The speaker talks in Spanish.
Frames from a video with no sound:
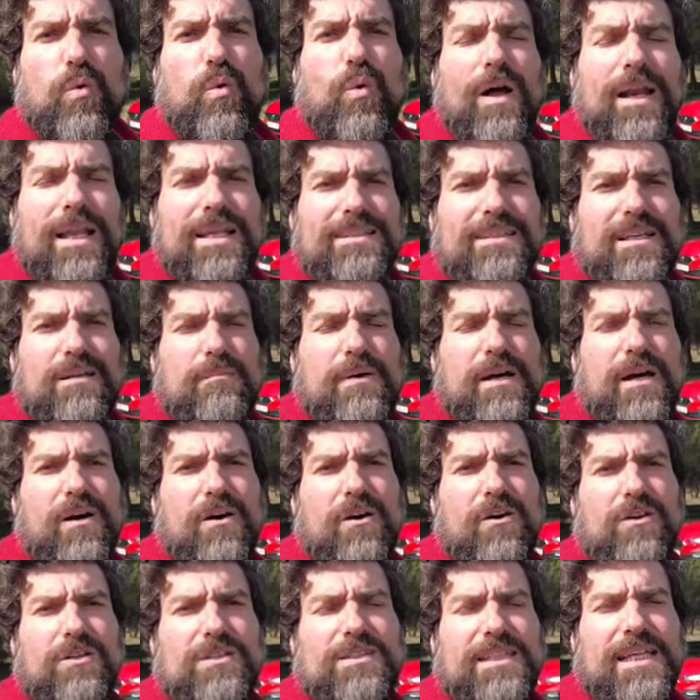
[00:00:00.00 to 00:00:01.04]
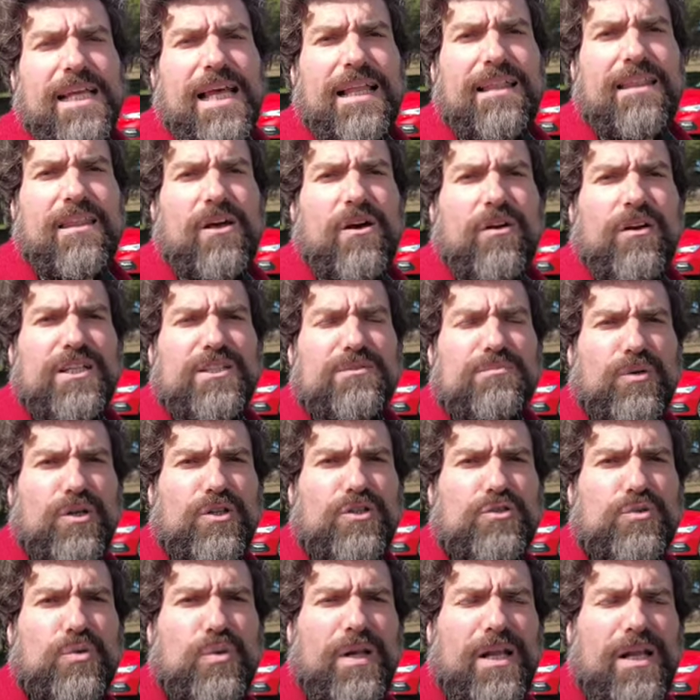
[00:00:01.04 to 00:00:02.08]
cuál es el mejor SEAT León
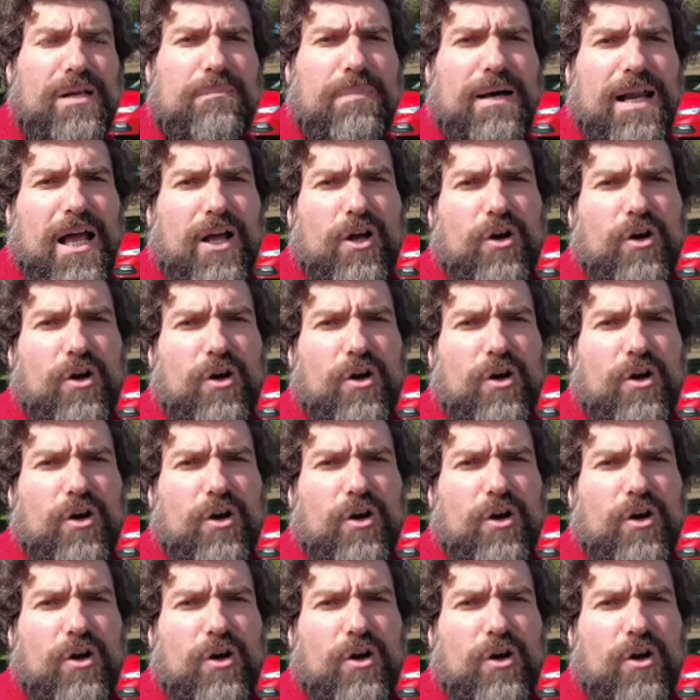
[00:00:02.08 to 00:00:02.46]
Sports Tourer para